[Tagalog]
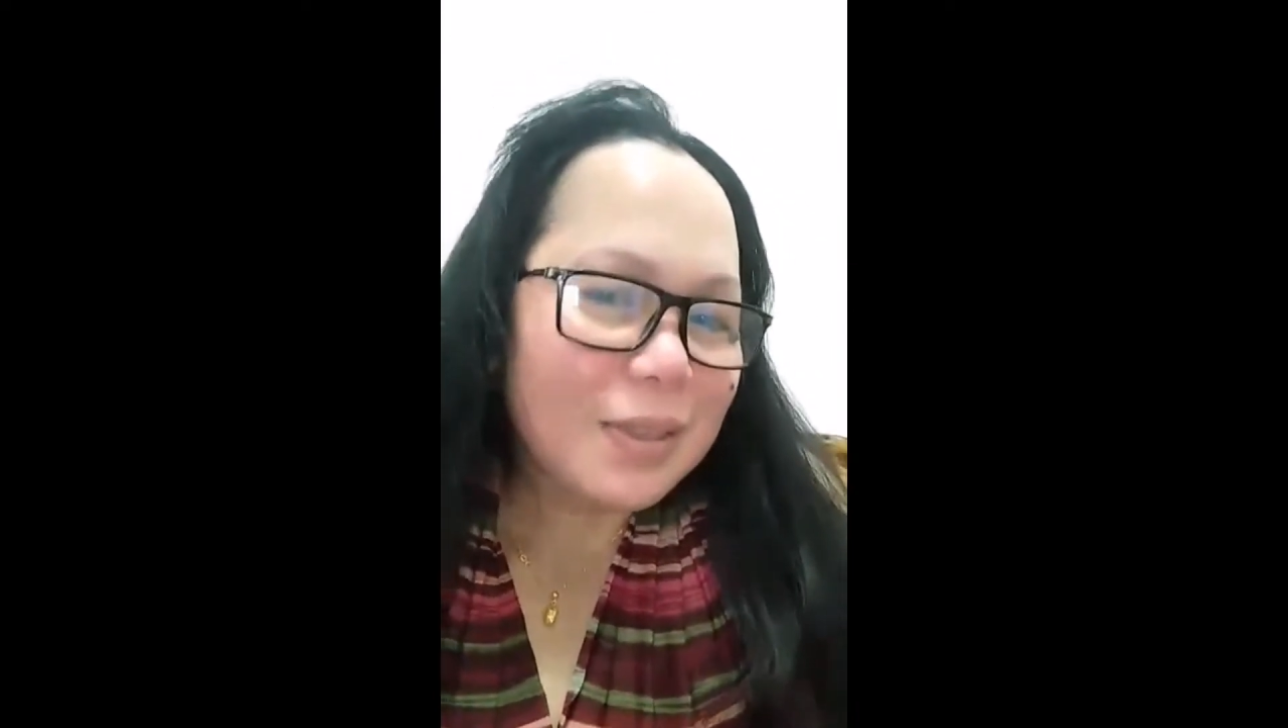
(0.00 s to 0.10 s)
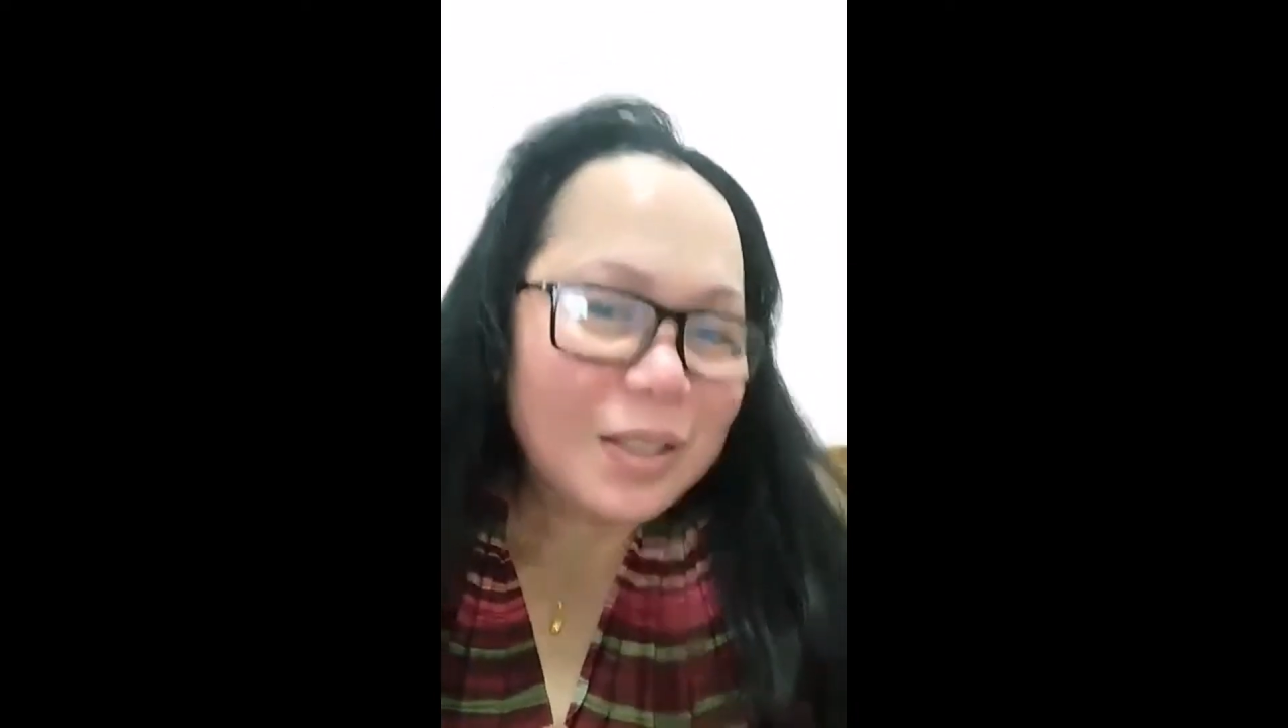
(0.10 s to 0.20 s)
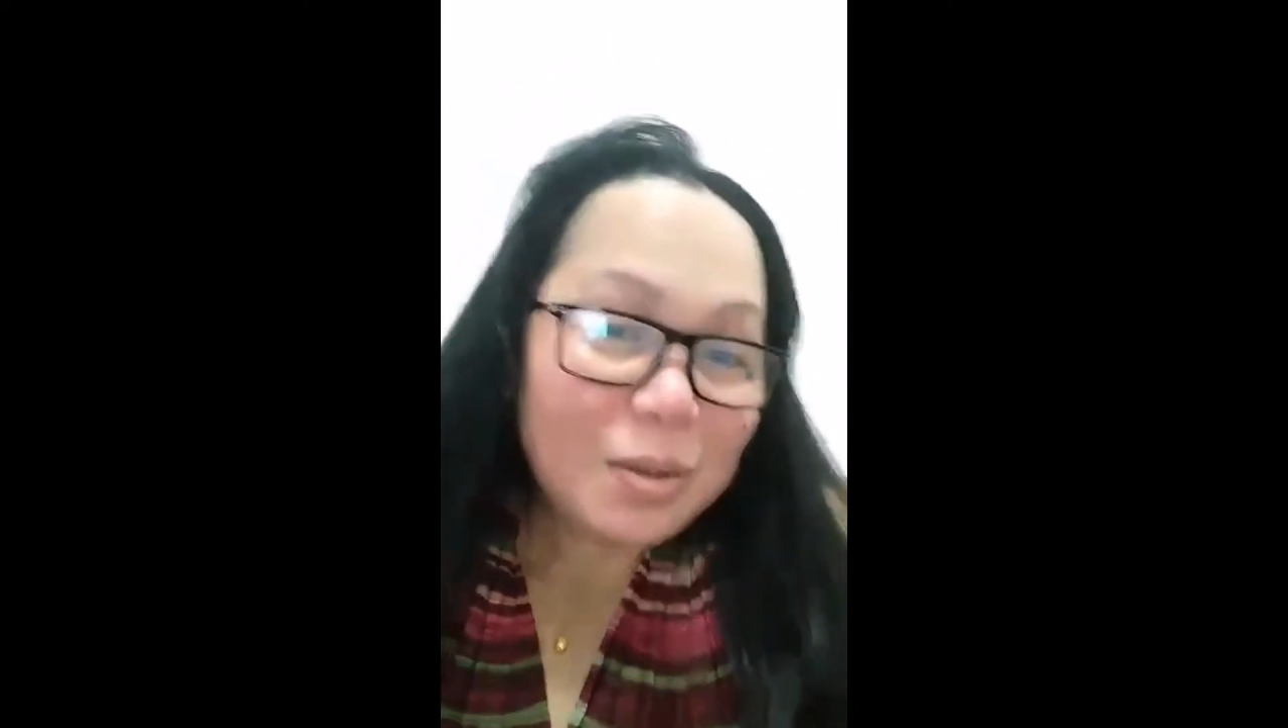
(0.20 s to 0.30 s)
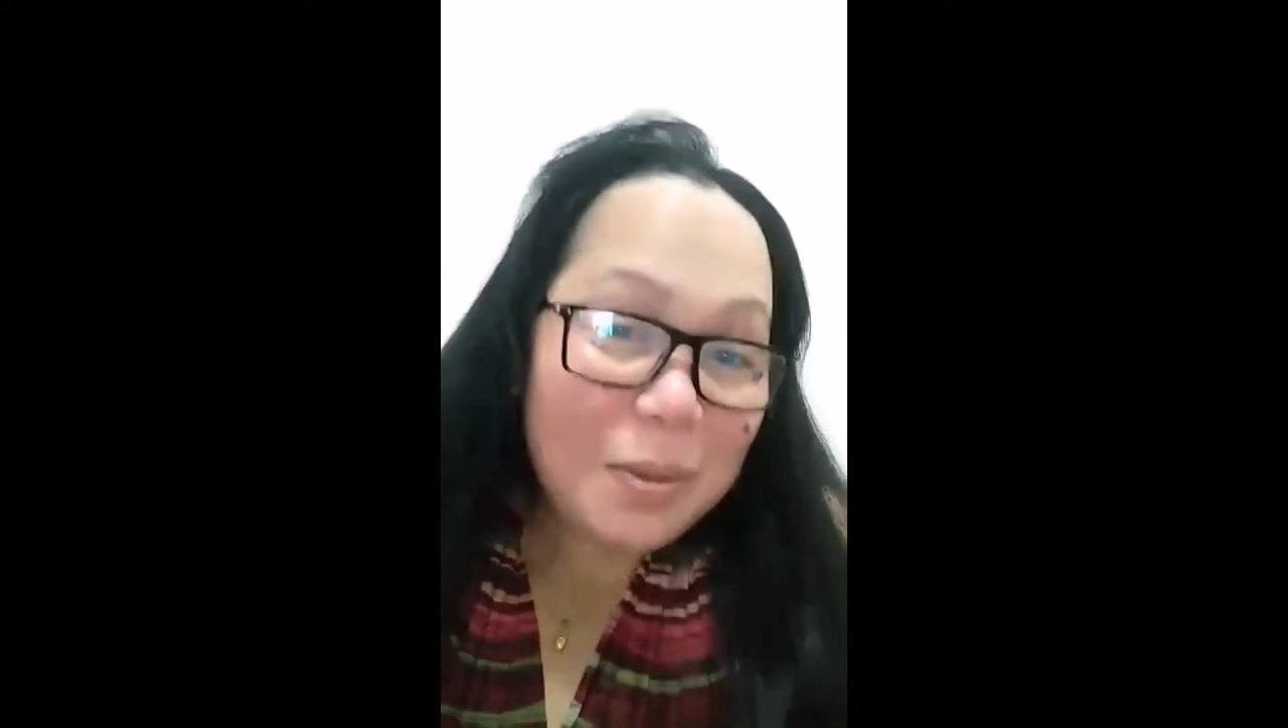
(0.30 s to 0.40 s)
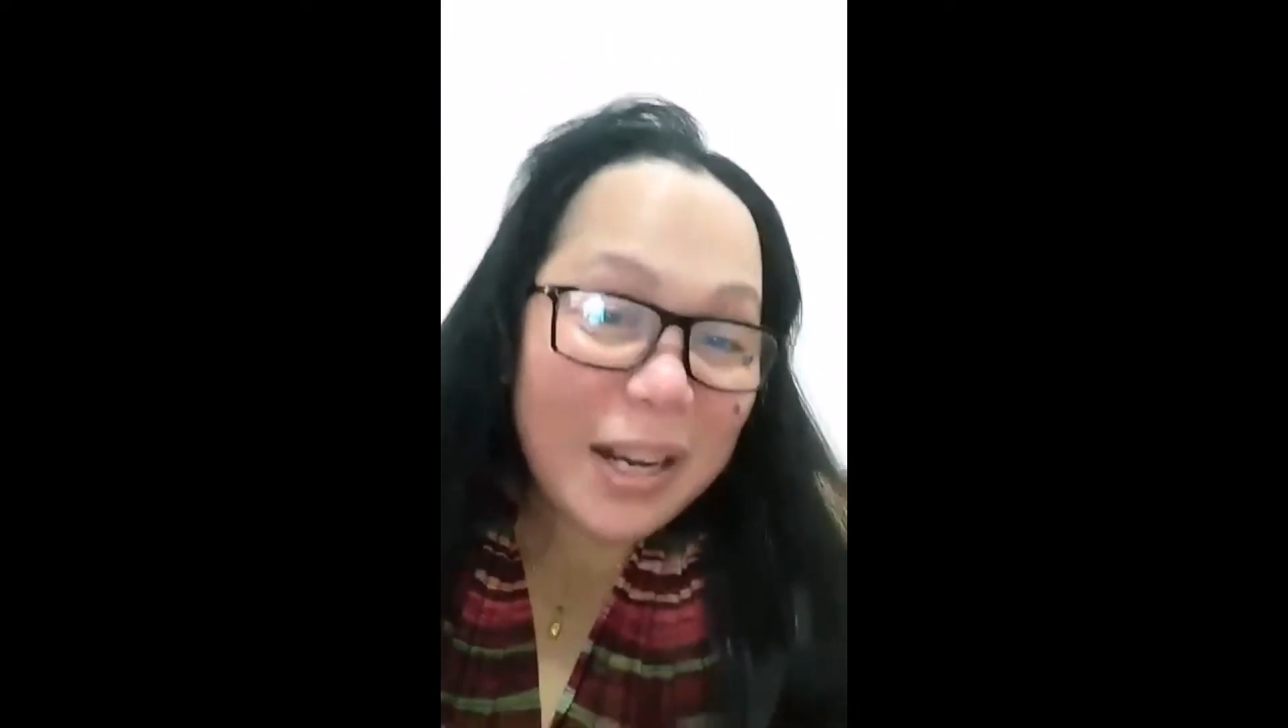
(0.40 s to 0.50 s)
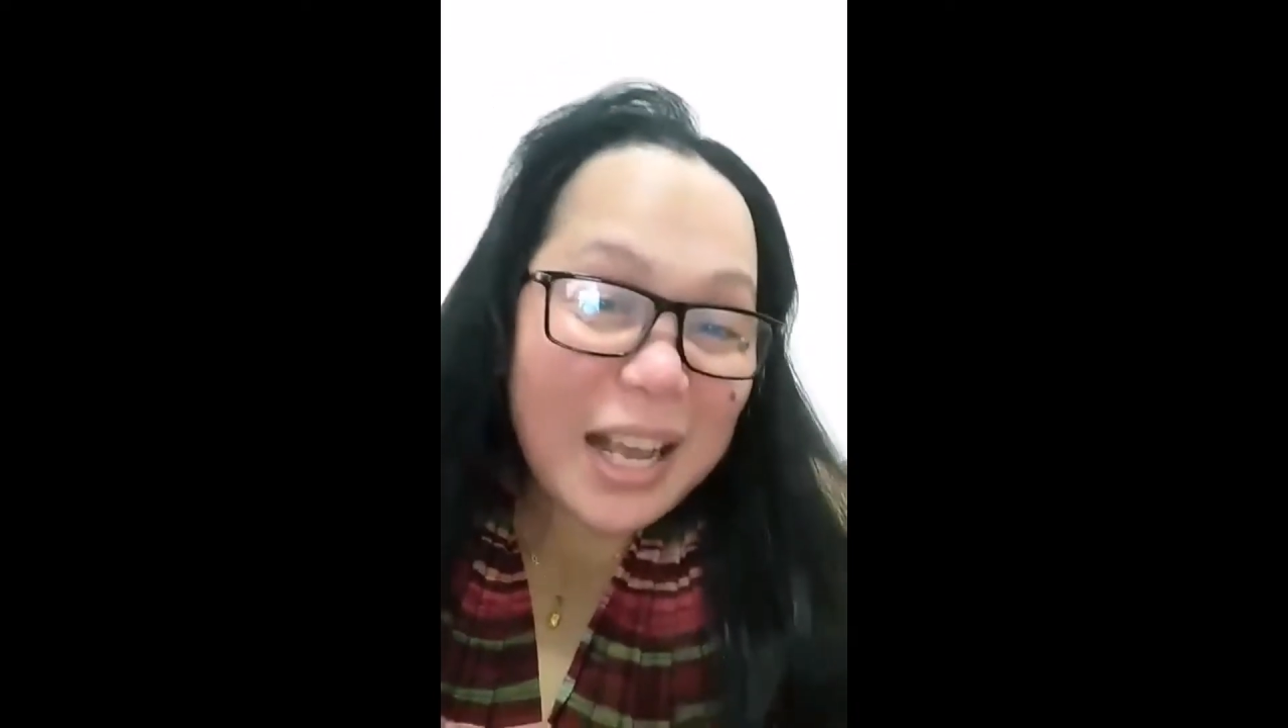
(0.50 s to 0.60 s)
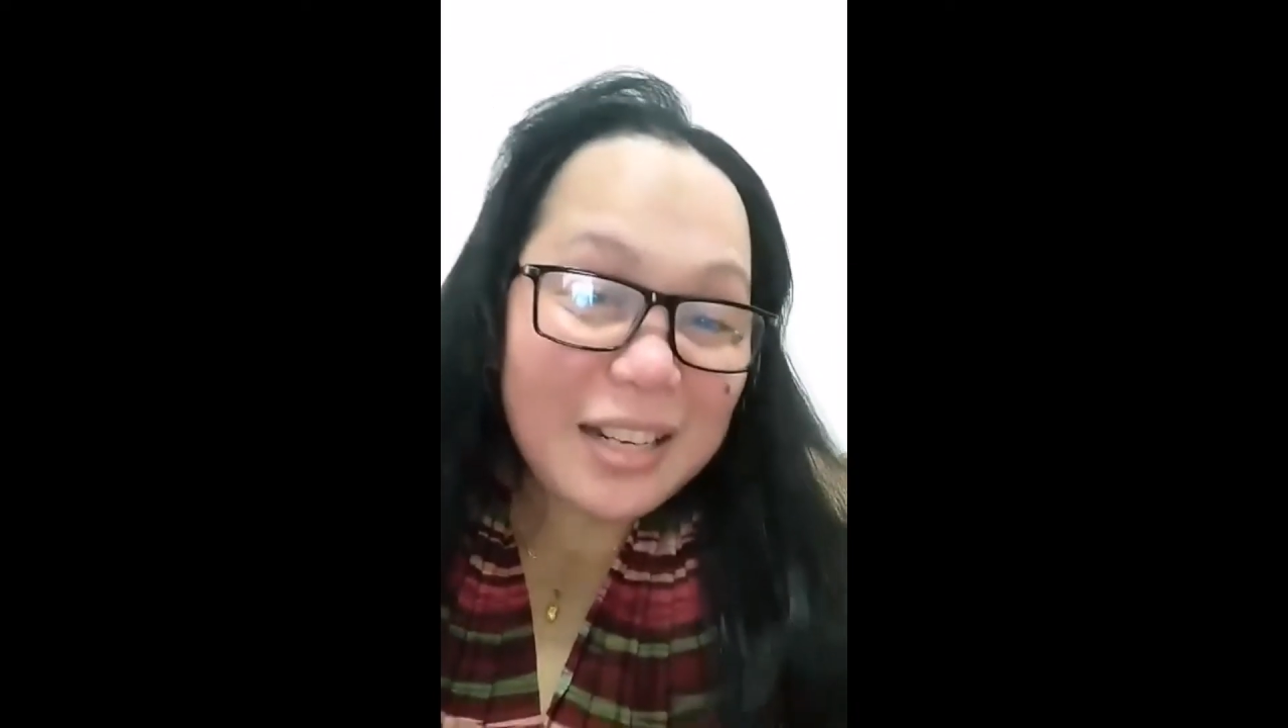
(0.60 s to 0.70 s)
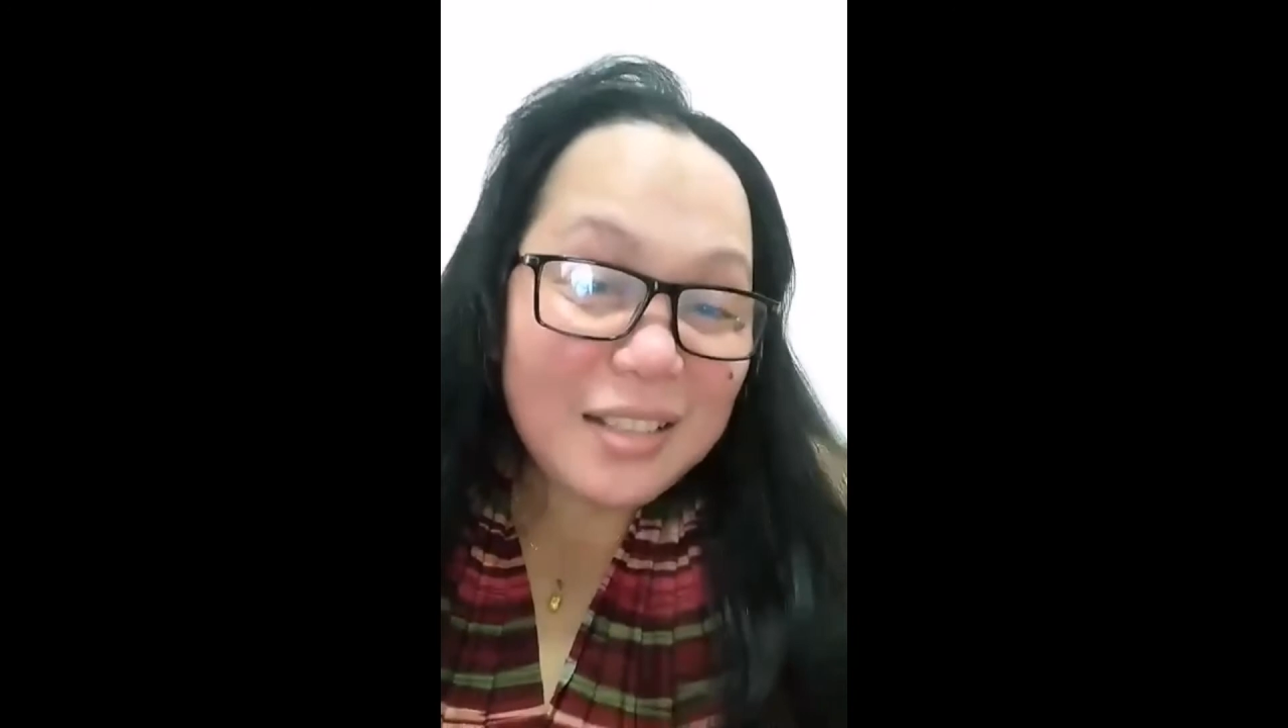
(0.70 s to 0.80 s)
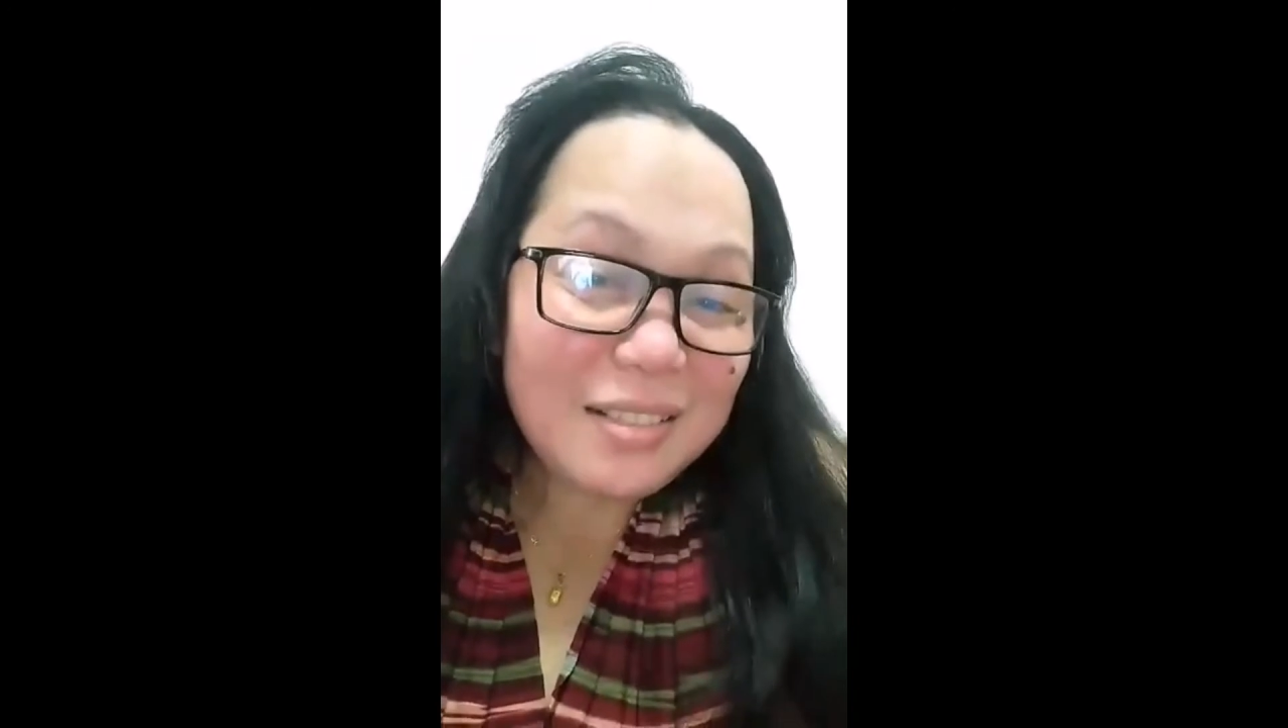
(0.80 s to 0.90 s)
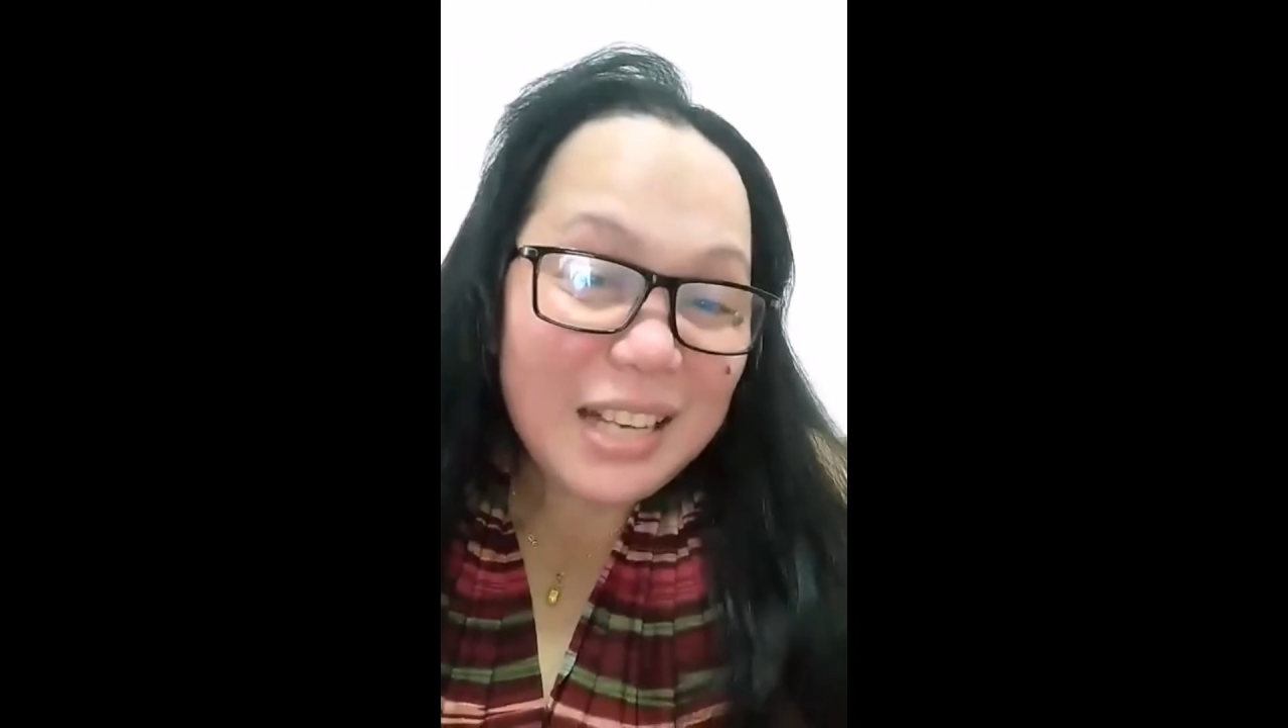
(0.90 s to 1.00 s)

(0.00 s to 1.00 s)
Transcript: tubagan ninyo